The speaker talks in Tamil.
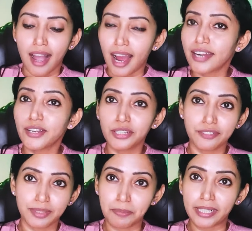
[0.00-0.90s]
ஆனாலும்
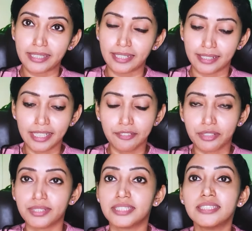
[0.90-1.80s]
இவர் பாத்தீங்கன்னா இவர்
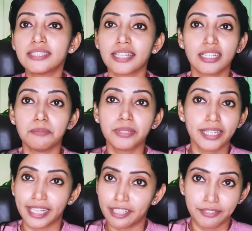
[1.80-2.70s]
வந்து
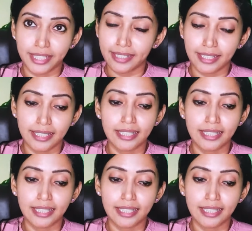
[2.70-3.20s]
தன்னம்பிக்கையை விடல